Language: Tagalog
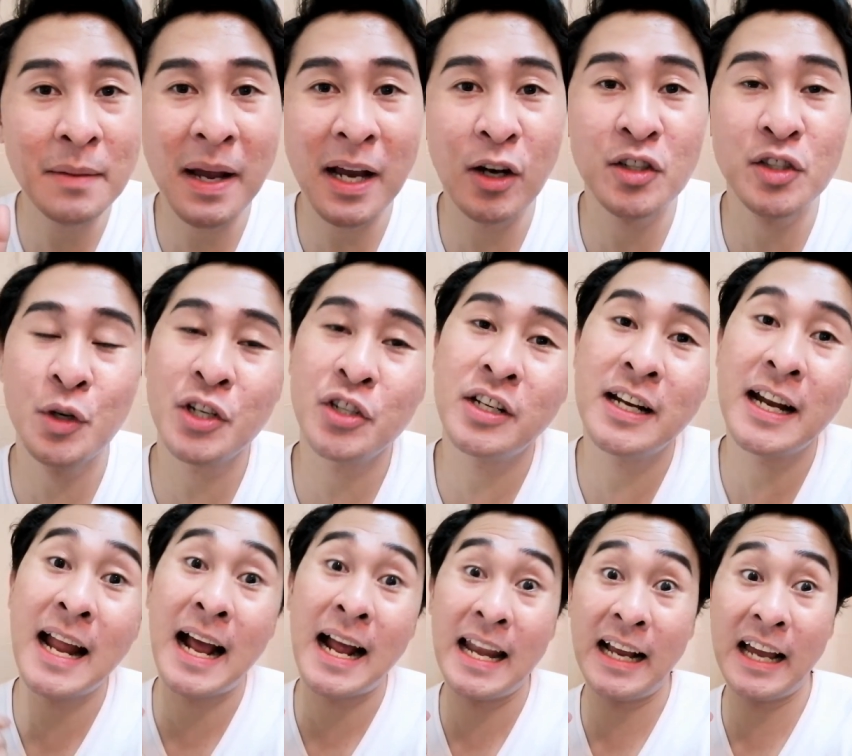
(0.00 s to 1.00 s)
Sa mga illustration
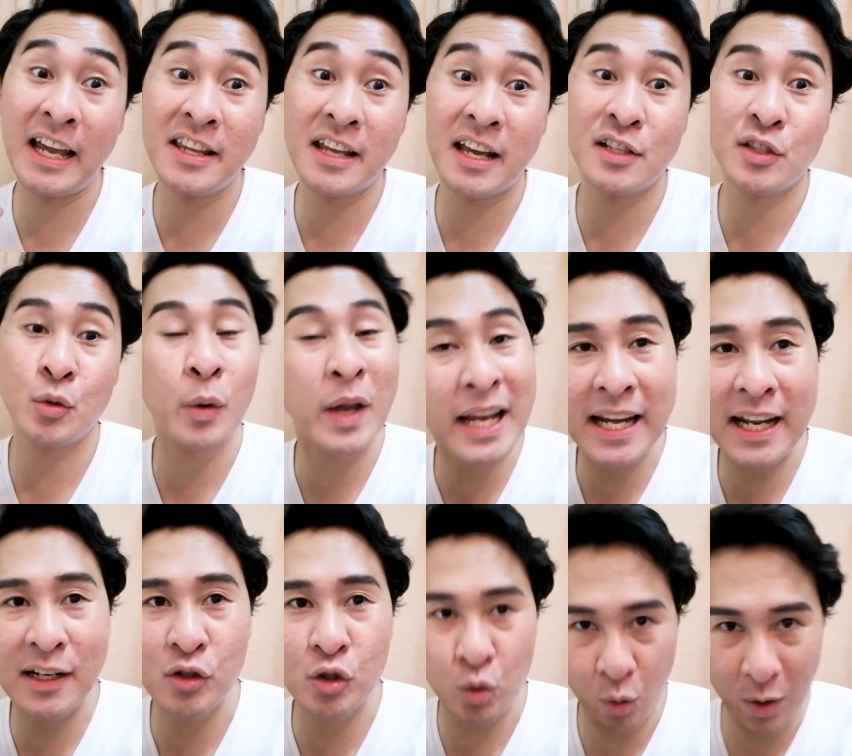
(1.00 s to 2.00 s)
na nakalagay niya is we
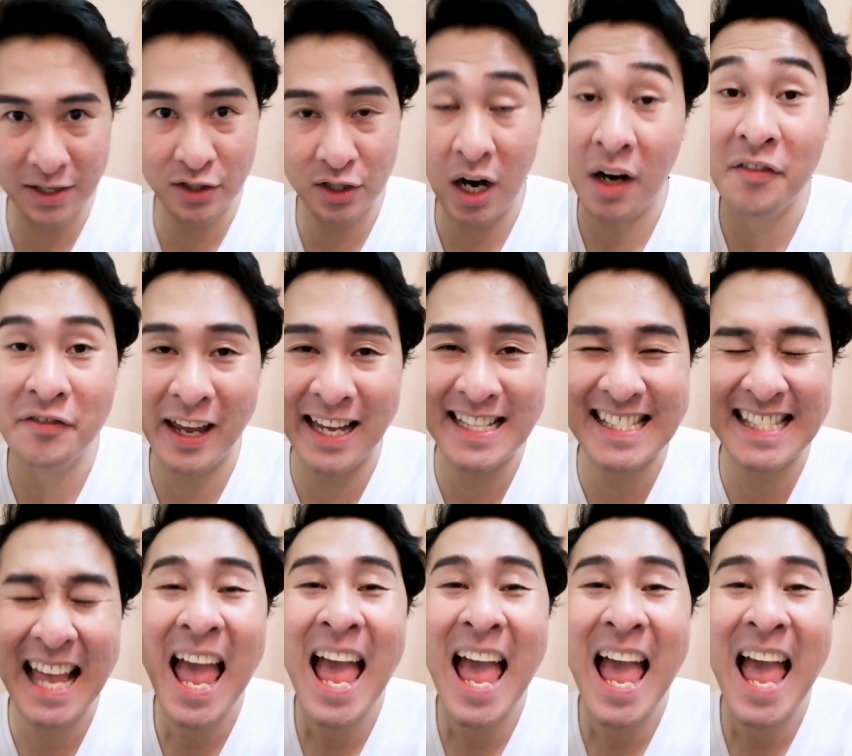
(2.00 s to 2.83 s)
need to wash our face,